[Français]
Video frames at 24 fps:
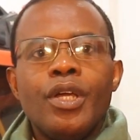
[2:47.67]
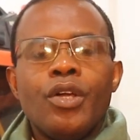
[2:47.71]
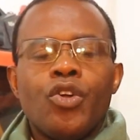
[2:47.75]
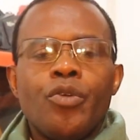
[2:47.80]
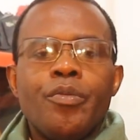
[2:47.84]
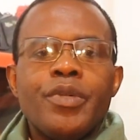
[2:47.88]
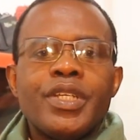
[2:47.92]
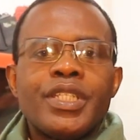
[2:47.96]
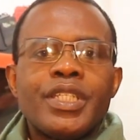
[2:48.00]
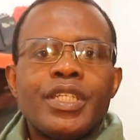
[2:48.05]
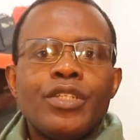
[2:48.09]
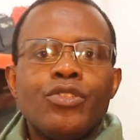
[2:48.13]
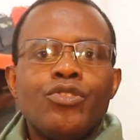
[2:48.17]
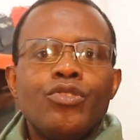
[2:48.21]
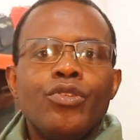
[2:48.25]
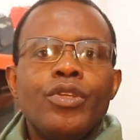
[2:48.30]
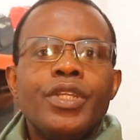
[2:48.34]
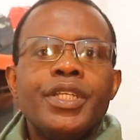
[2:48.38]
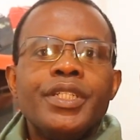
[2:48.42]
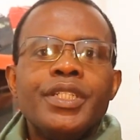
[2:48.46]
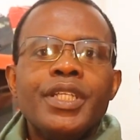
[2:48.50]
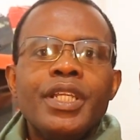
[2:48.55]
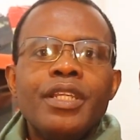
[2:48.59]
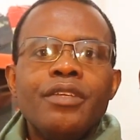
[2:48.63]
Comment est-ce que Dieu
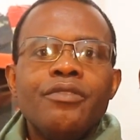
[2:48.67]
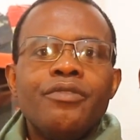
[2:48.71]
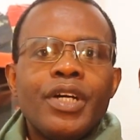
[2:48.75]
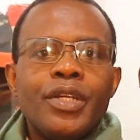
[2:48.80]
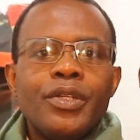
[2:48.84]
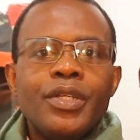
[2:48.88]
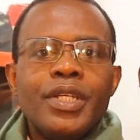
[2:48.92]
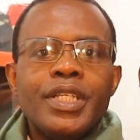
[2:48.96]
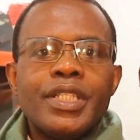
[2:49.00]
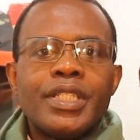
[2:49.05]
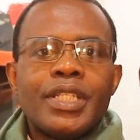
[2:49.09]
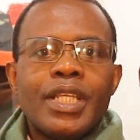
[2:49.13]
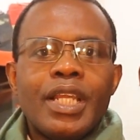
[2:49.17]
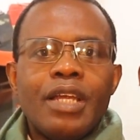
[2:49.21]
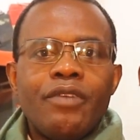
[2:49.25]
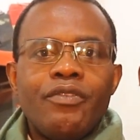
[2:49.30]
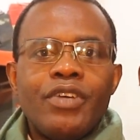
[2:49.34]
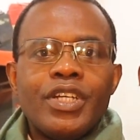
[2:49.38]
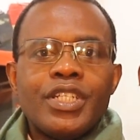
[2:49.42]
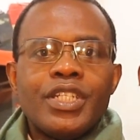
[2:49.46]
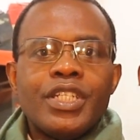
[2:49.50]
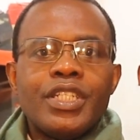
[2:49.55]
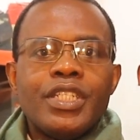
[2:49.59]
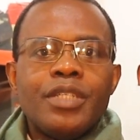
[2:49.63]
les délivra de
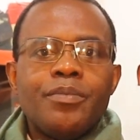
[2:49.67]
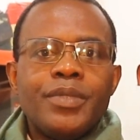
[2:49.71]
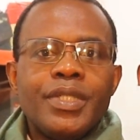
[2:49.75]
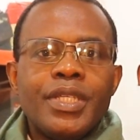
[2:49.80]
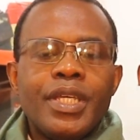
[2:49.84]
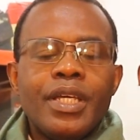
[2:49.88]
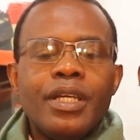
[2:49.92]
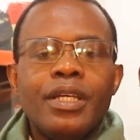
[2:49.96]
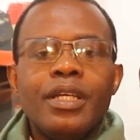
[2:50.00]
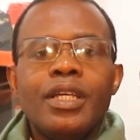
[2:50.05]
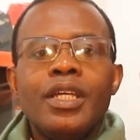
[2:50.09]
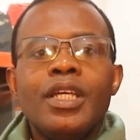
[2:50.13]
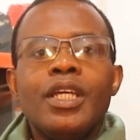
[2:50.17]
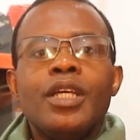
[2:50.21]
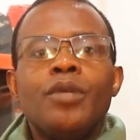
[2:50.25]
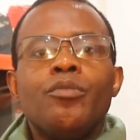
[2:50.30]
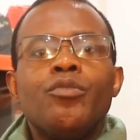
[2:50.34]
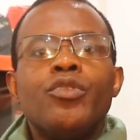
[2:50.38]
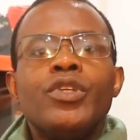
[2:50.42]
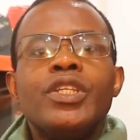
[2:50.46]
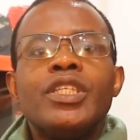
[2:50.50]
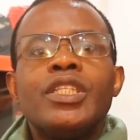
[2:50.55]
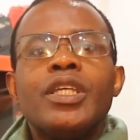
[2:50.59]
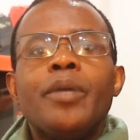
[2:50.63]
l'esclavage égyptien
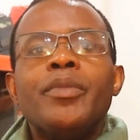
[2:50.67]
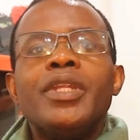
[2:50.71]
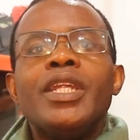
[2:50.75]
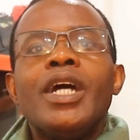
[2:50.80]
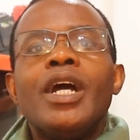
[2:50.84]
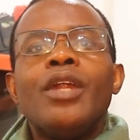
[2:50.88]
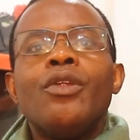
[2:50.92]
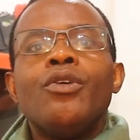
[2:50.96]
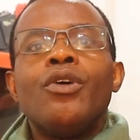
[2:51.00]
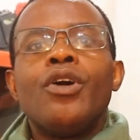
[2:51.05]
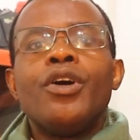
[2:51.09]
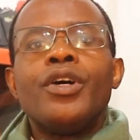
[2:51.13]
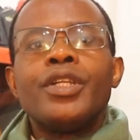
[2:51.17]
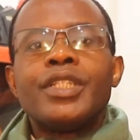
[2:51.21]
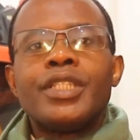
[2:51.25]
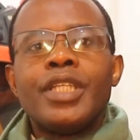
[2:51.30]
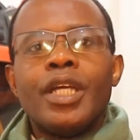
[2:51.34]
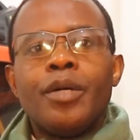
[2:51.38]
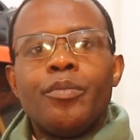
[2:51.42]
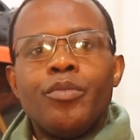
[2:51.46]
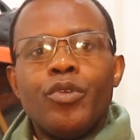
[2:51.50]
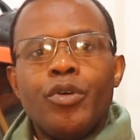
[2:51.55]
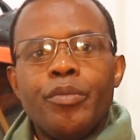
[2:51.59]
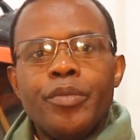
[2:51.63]
pour les amener alors en
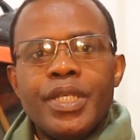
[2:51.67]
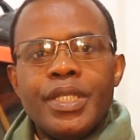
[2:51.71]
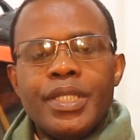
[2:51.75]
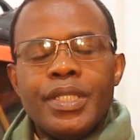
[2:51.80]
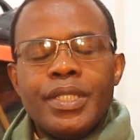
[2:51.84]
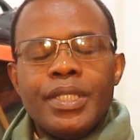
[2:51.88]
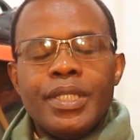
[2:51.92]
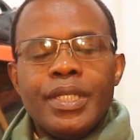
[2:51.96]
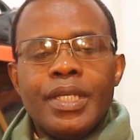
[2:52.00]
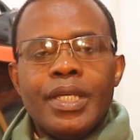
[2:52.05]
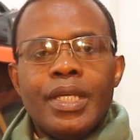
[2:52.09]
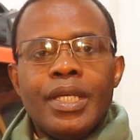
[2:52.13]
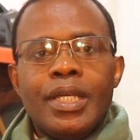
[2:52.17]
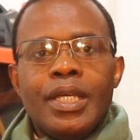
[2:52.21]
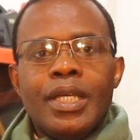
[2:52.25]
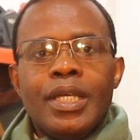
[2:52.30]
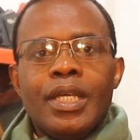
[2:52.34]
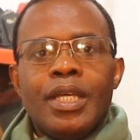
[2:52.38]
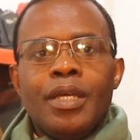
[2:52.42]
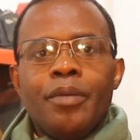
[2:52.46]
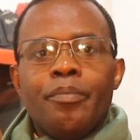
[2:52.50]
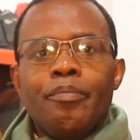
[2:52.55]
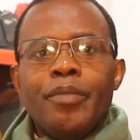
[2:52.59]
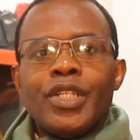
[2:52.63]
terre promise
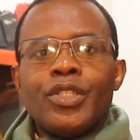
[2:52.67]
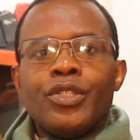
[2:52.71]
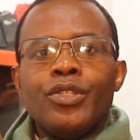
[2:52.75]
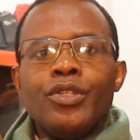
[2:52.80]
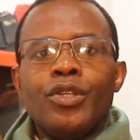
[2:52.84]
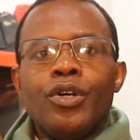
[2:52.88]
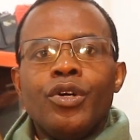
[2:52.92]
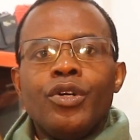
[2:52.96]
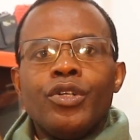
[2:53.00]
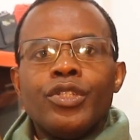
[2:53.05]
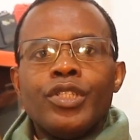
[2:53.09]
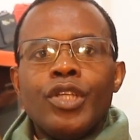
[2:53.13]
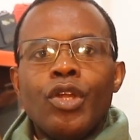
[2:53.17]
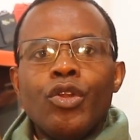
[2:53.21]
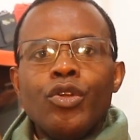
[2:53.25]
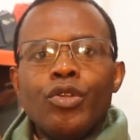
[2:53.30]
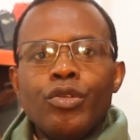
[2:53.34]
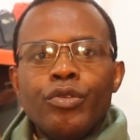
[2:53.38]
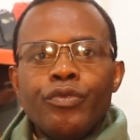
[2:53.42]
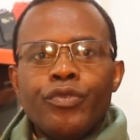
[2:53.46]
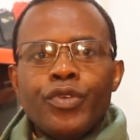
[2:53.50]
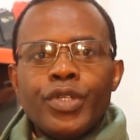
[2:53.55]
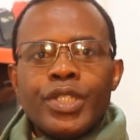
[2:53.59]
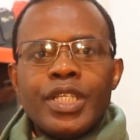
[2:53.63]
Maintenant, dans le
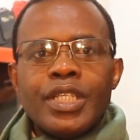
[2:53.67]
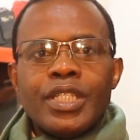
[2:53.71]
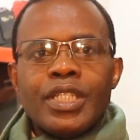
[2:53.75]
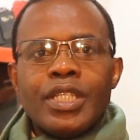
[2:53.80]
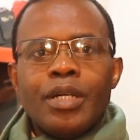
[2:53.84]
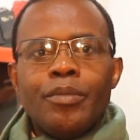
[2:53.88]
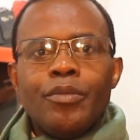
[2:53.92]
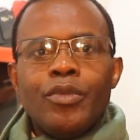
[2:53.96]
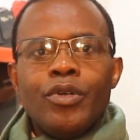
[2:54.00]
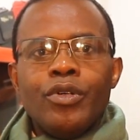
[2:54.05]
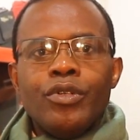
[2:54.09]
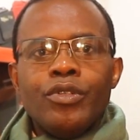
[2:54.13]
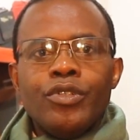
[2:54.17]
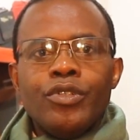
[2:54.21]
Nouveau Testament,